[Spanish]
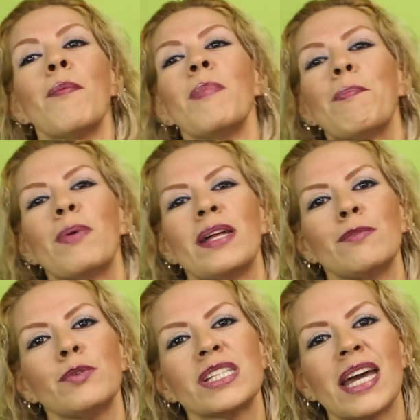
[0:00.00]
me
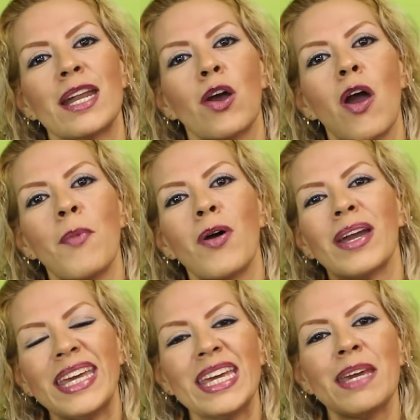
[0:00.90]
puedes buscar
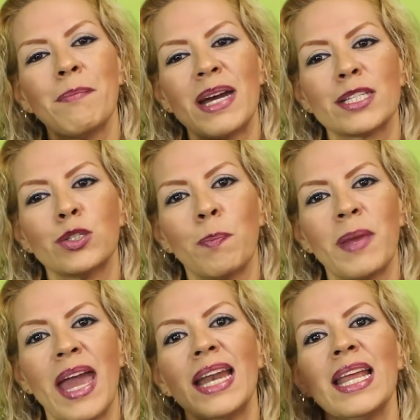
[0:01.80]
como Kiki
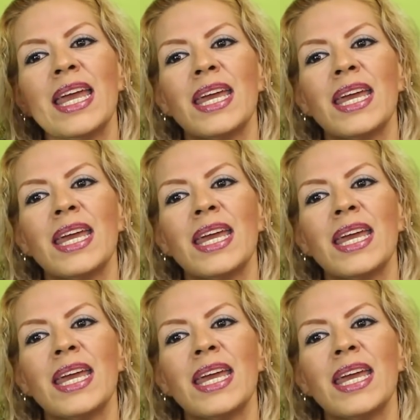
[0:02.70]
Marsupial